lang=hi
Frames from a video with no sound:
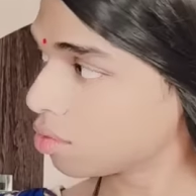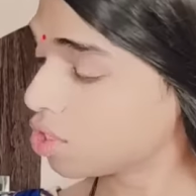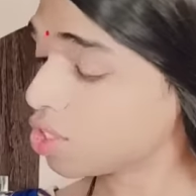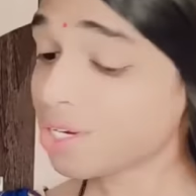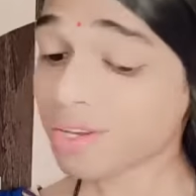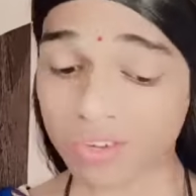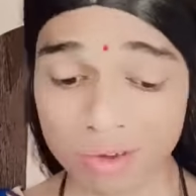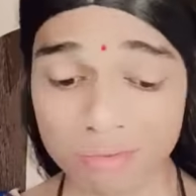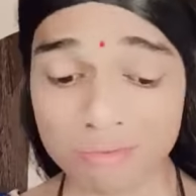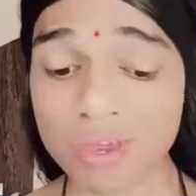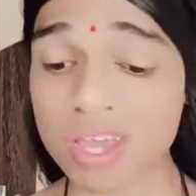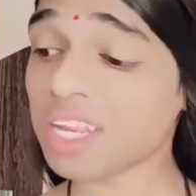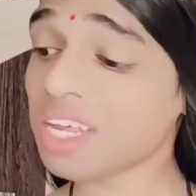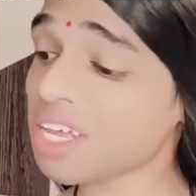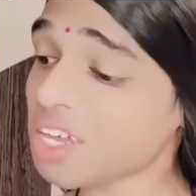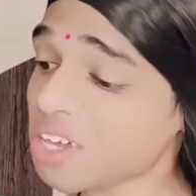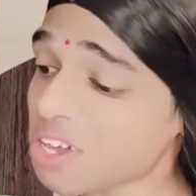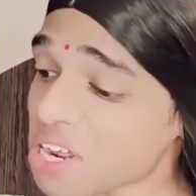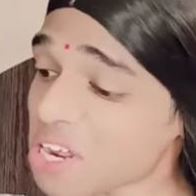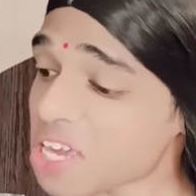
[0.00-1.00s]
क्योंकि
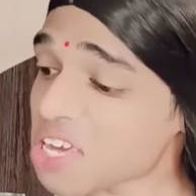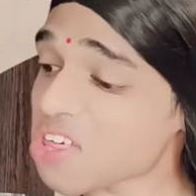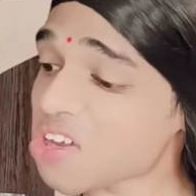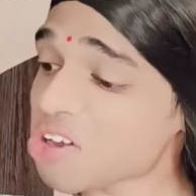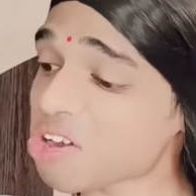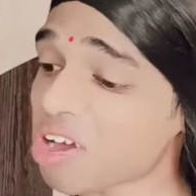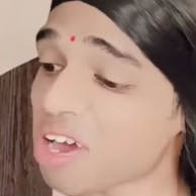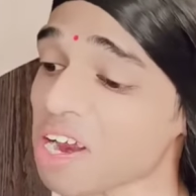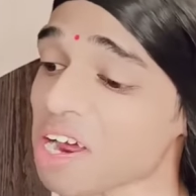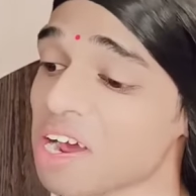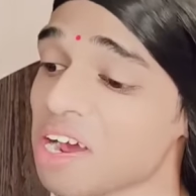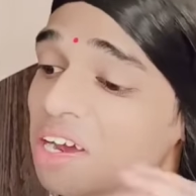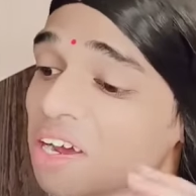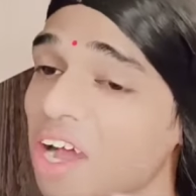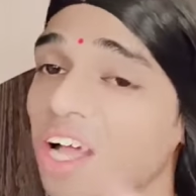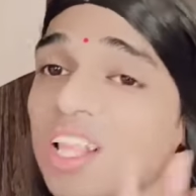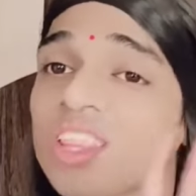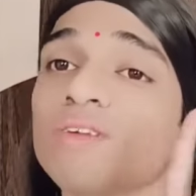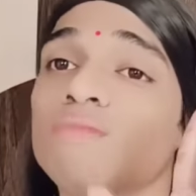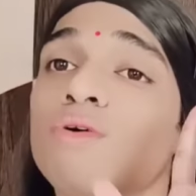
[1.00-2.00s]
मेरे घर की शक्कर
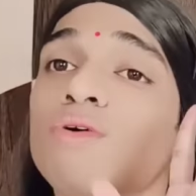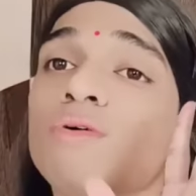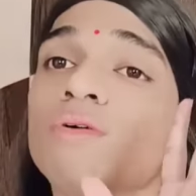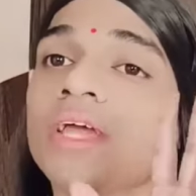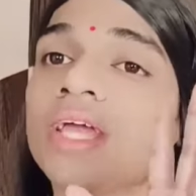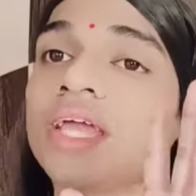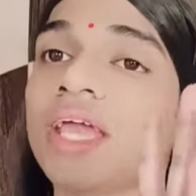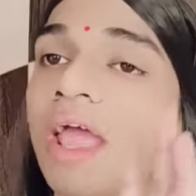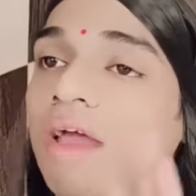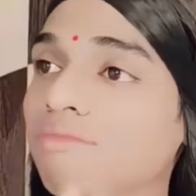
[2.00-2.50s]
खत्म हो गई है